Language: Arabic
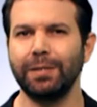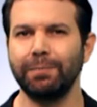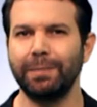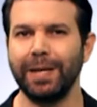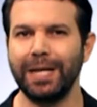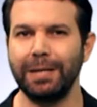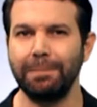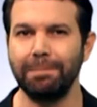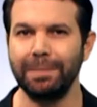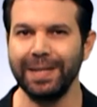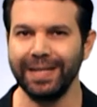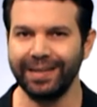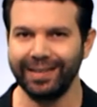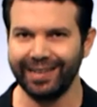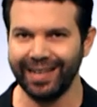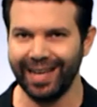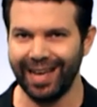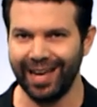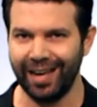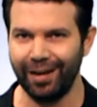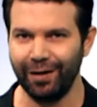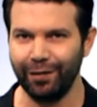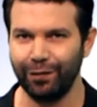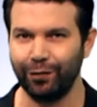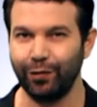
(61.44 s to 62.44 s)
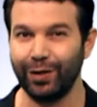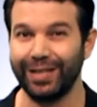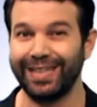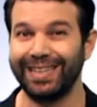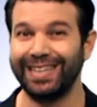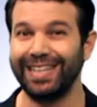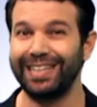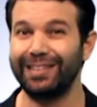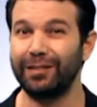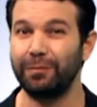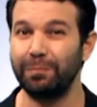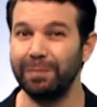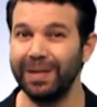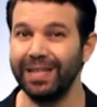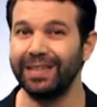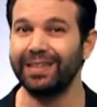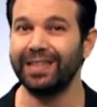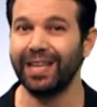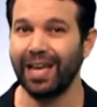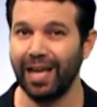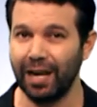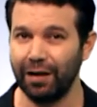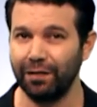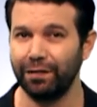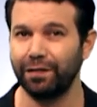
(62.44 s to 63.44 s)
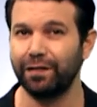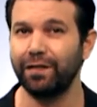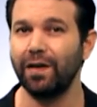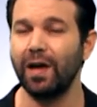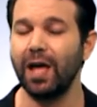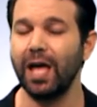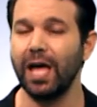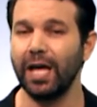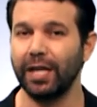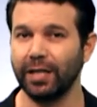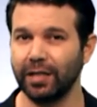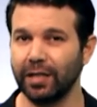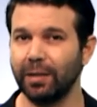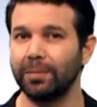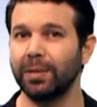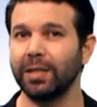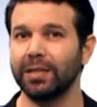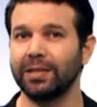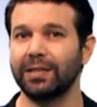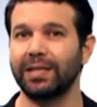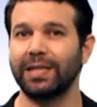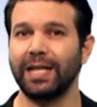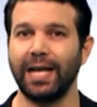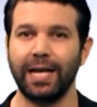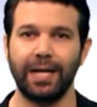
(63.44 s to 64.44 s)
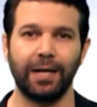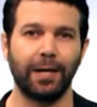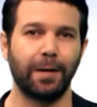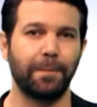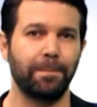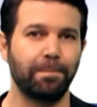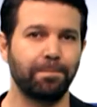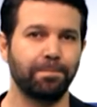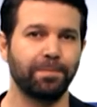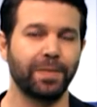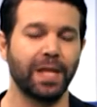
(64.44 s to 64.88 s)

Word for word: بين 100 ألف و 300 ألف نمط لإلها